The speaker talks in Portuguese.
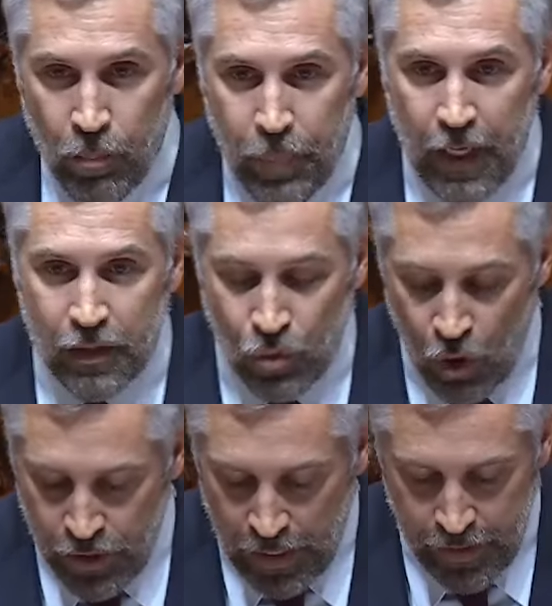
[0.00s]
como para
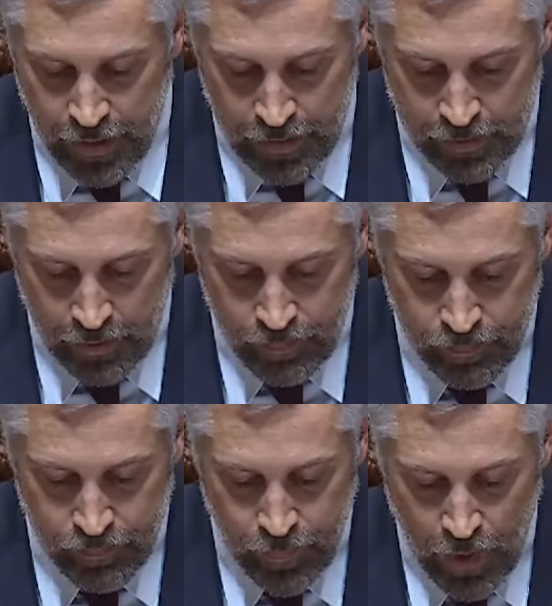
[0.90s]
toda a direita,
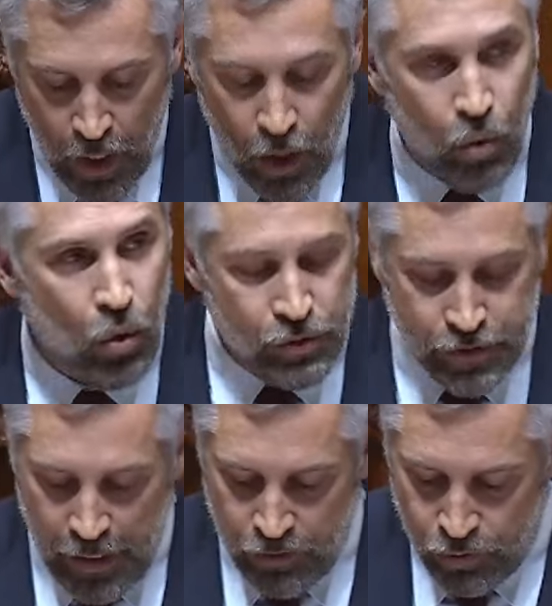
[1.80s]
o
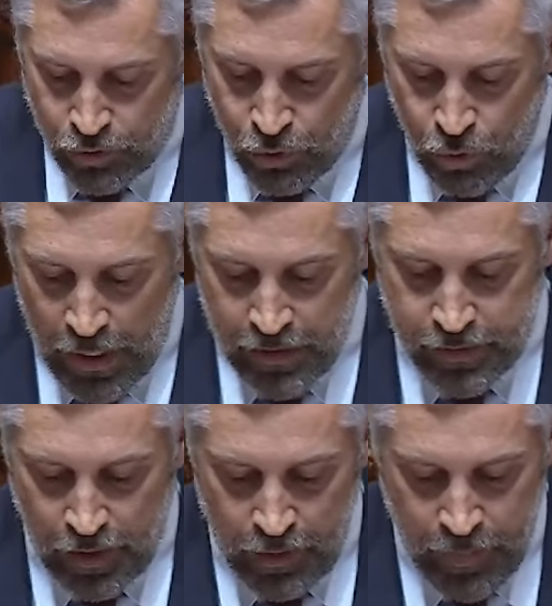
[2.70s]
conceito de
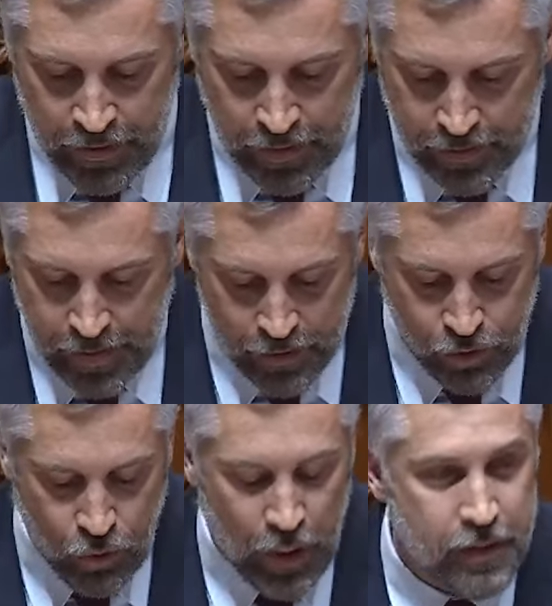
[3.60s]
segurança limita-se
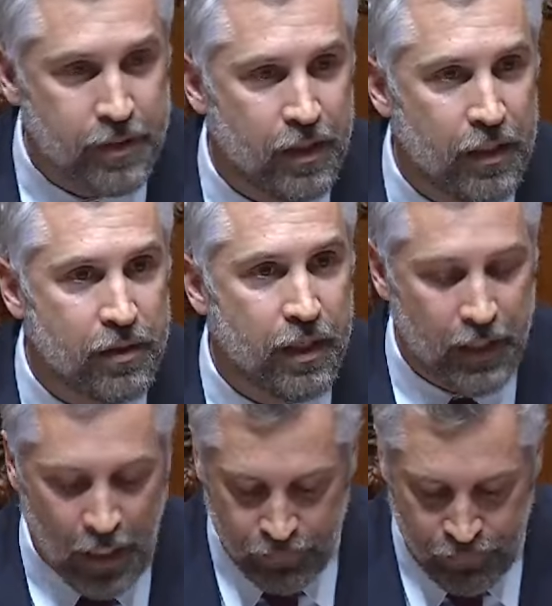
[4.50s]
à segurança da
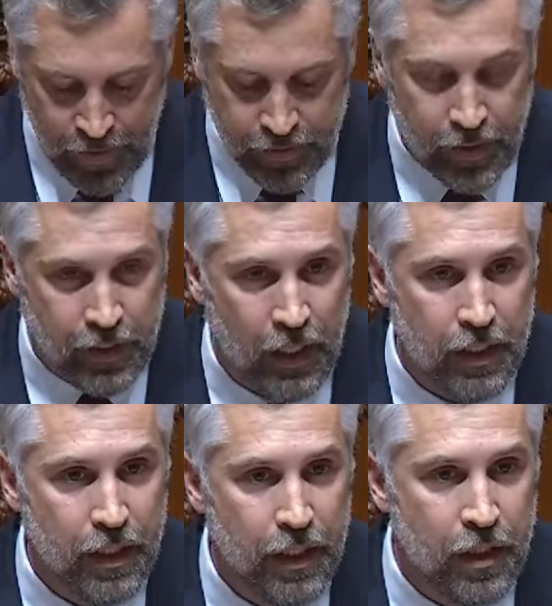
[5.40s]
integridade
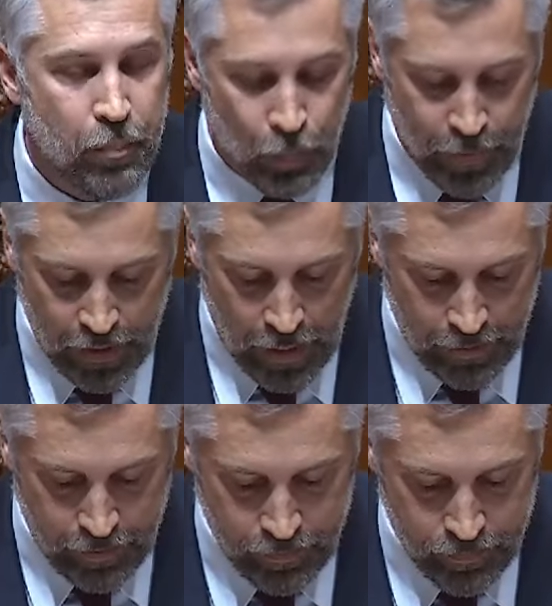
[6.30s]
física e da
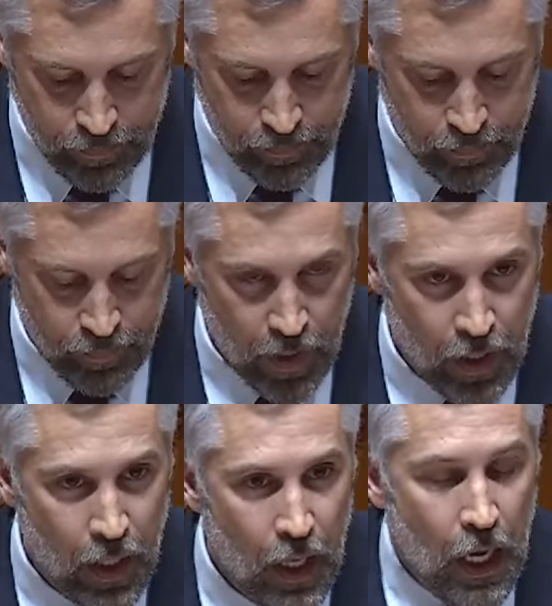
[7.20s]
propriedade.
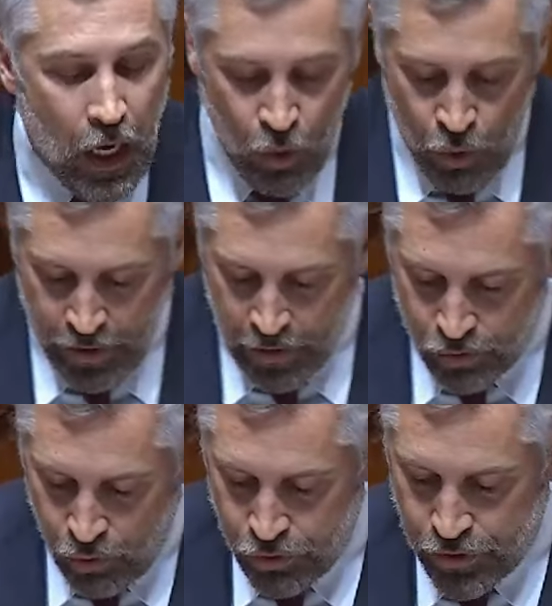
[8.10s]
A
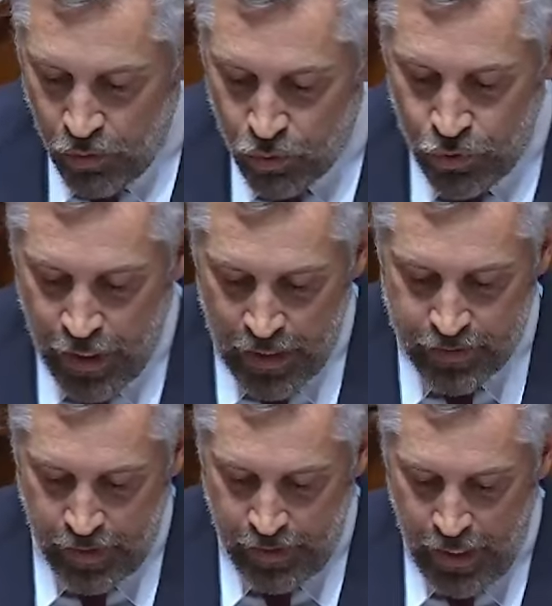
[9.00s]
única solução que
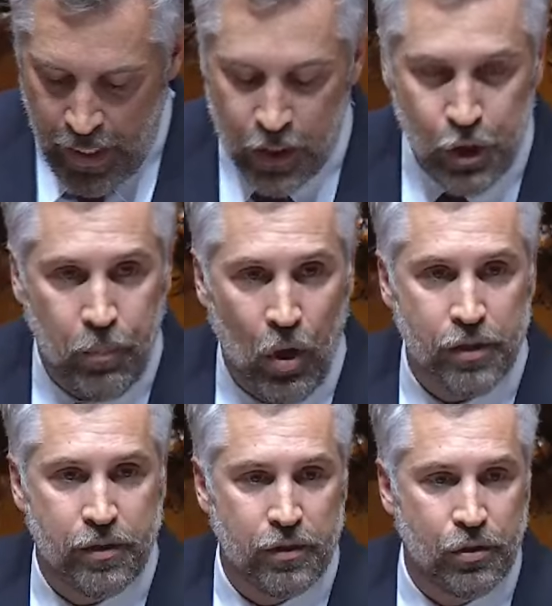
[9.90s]
conhecem é a
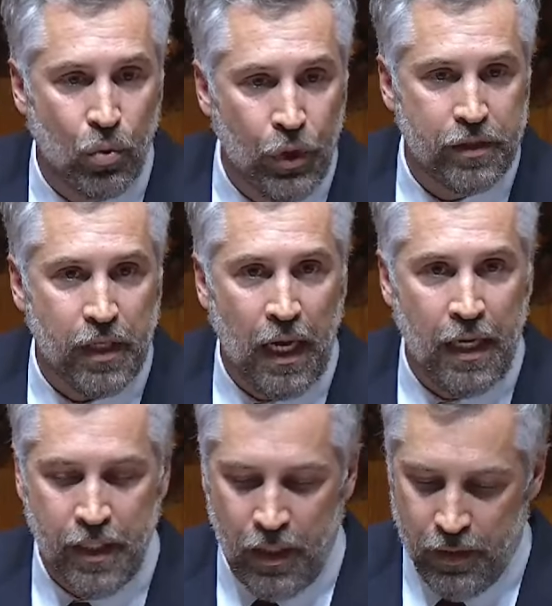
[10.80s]
resposta
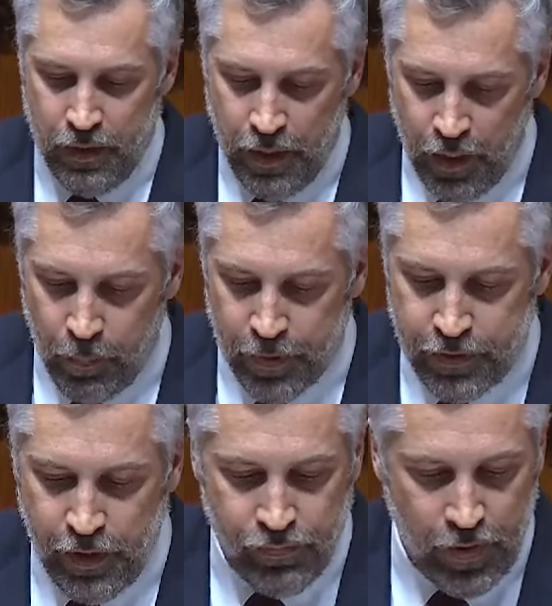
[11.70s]
securitária e
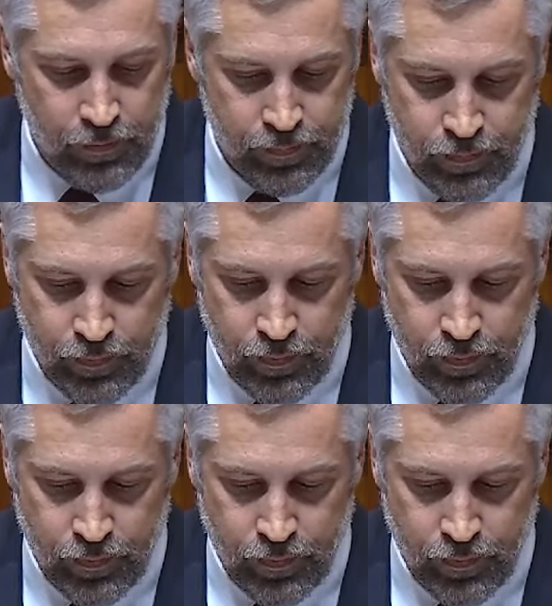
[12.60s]
repressiva.